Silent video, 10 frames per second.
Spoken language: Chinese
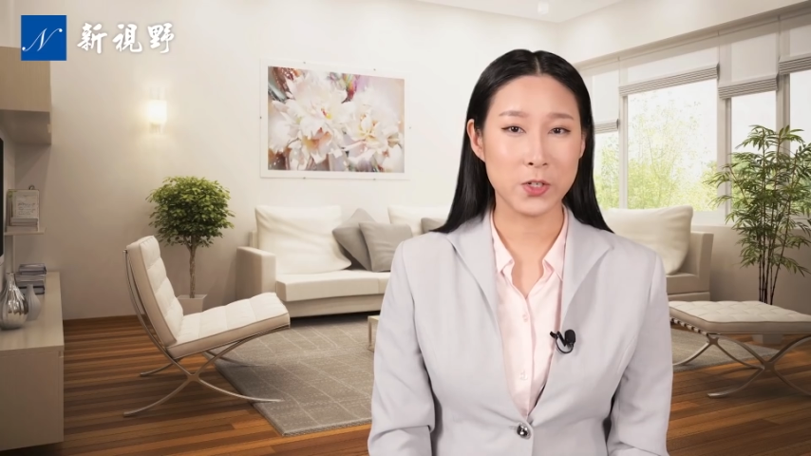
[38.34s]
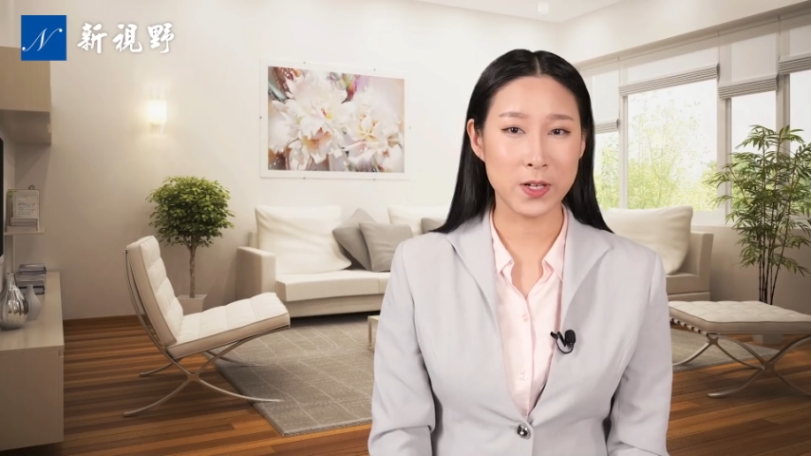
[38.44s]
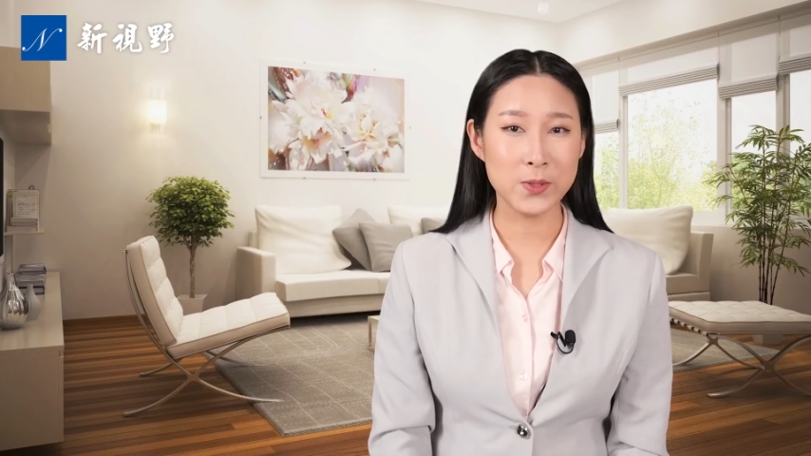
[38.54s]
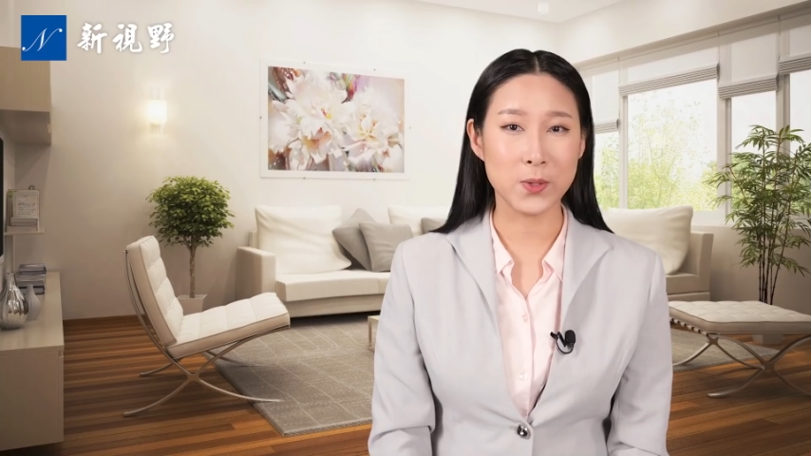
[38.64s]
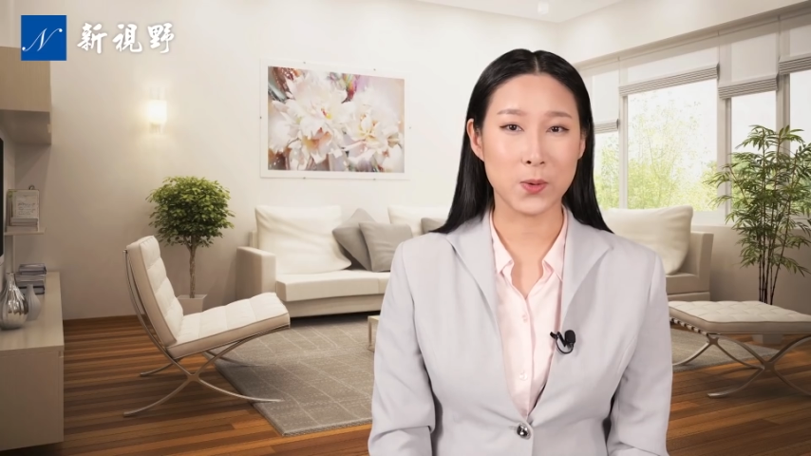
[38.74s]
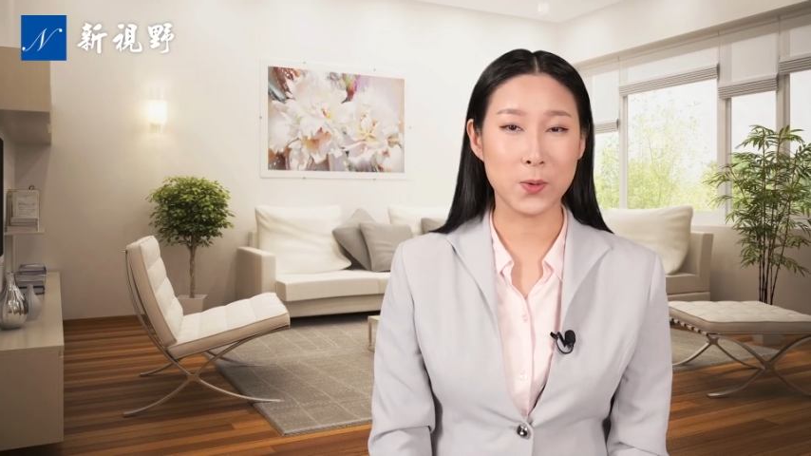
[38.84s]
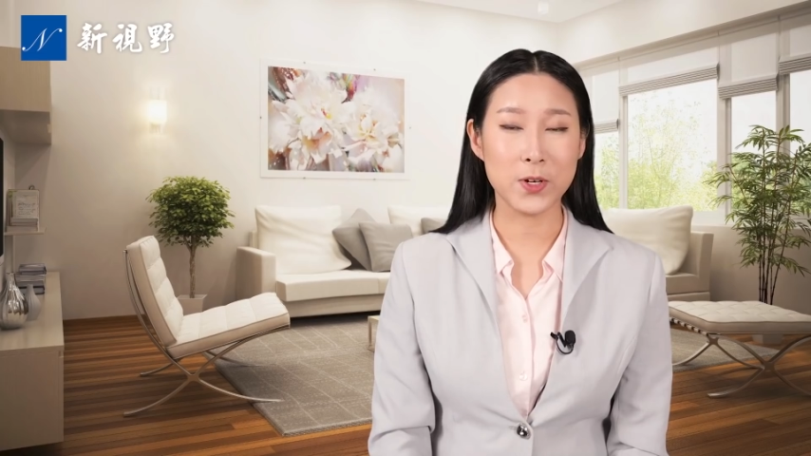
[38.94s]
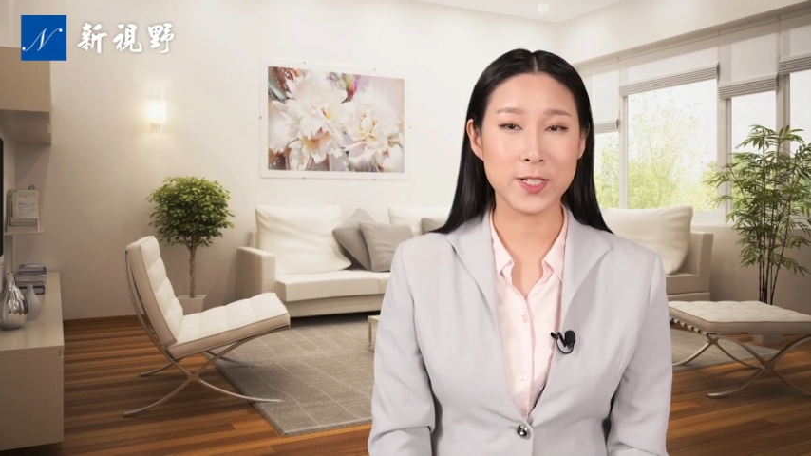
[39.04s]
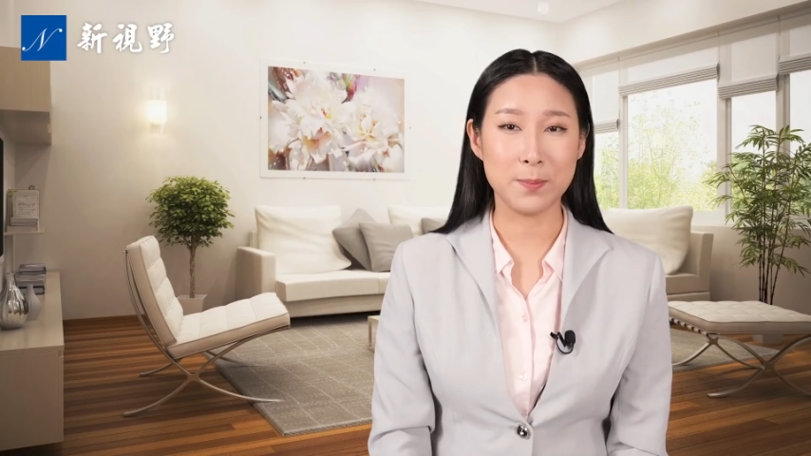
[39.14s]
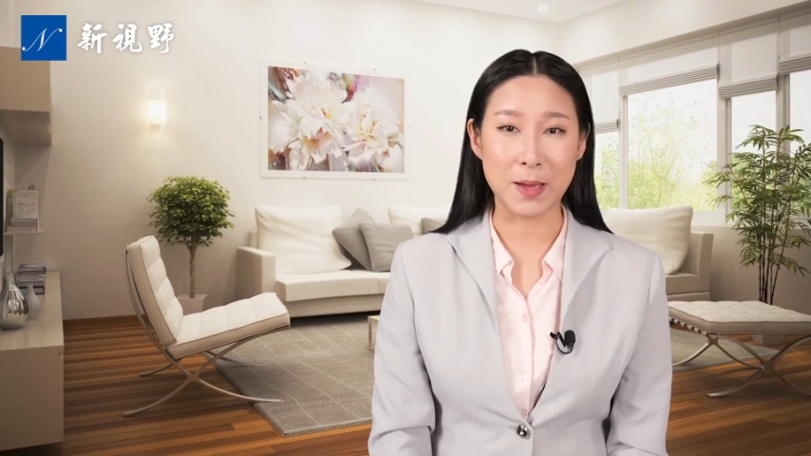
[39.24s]
川总
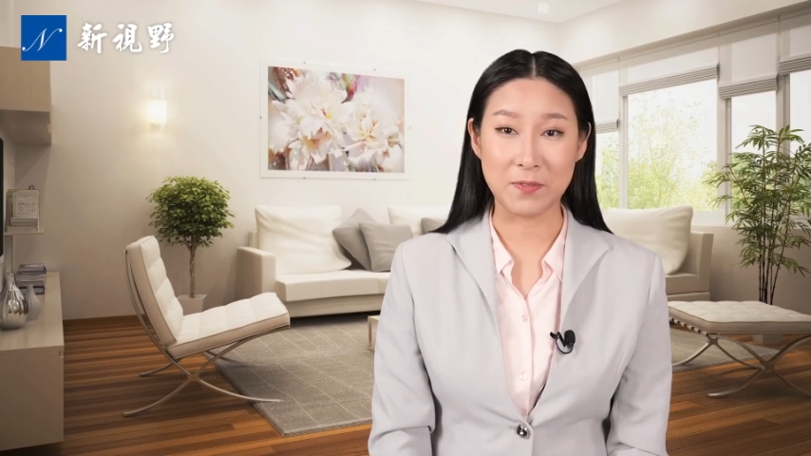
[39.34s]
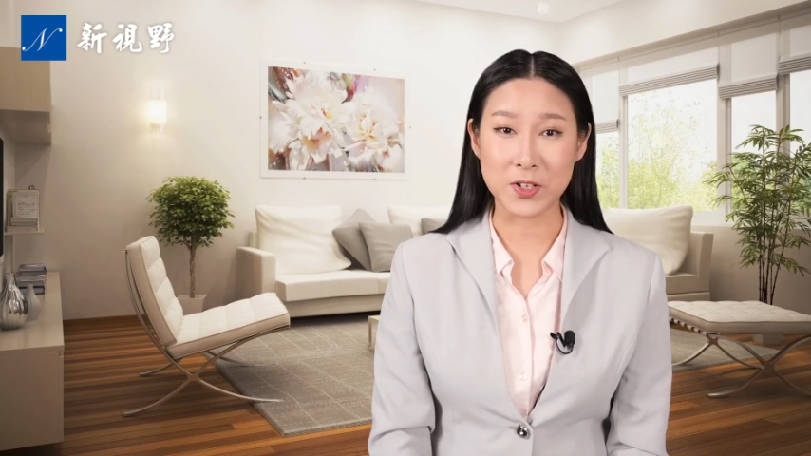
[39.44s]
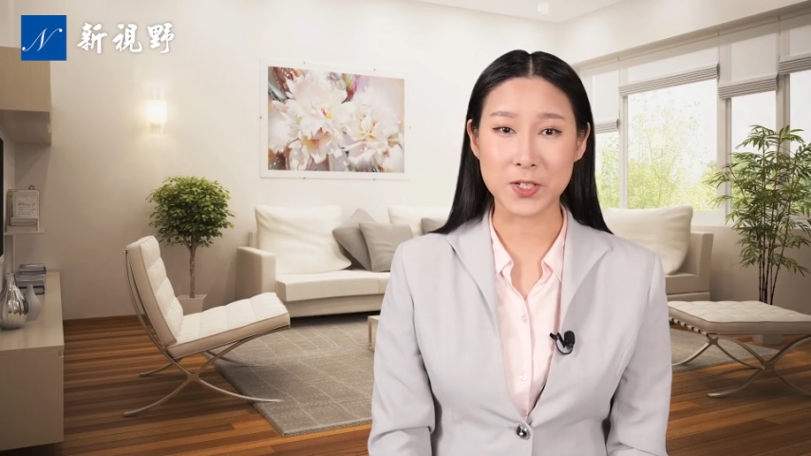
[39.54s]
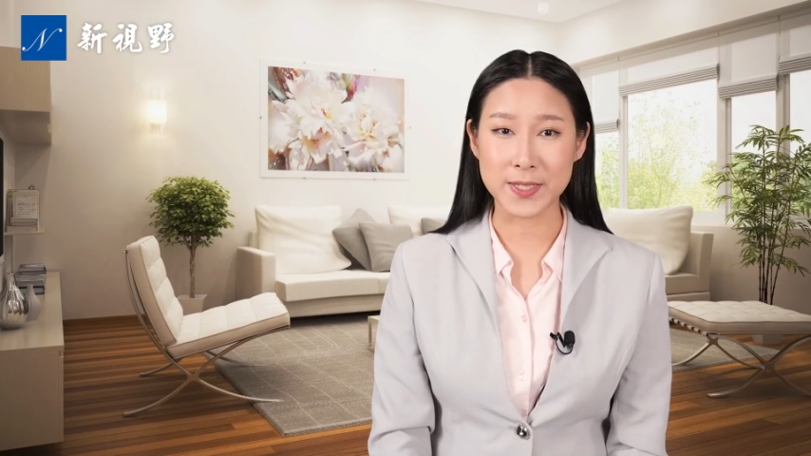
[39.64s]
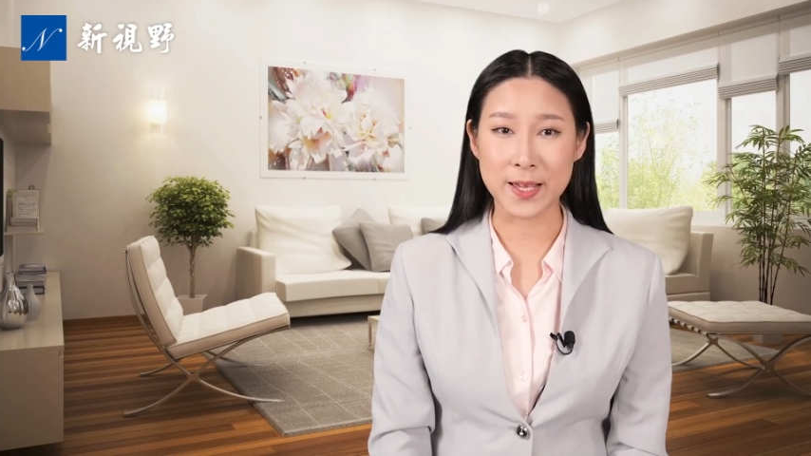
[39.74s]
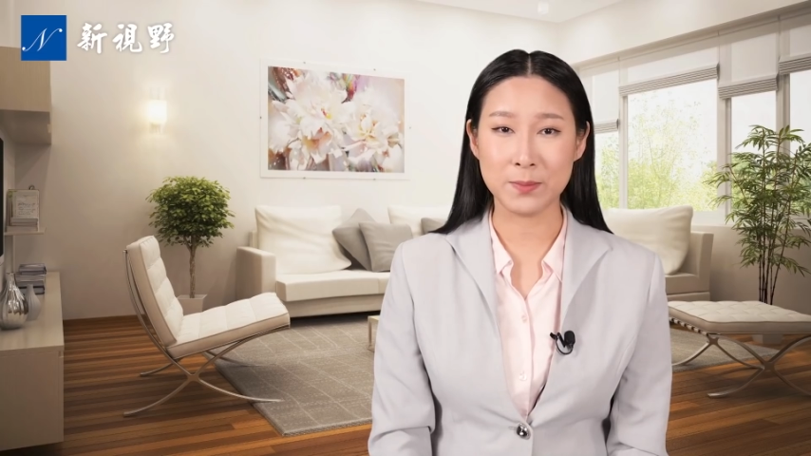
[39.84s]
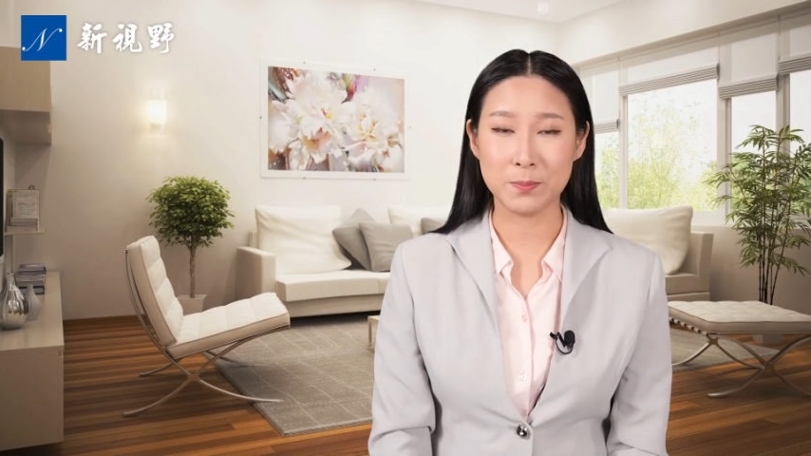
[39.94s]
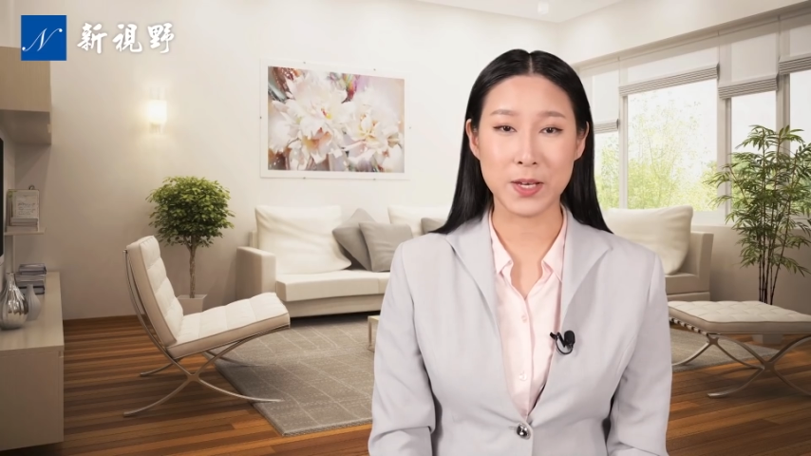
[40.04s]
获胜百分之三，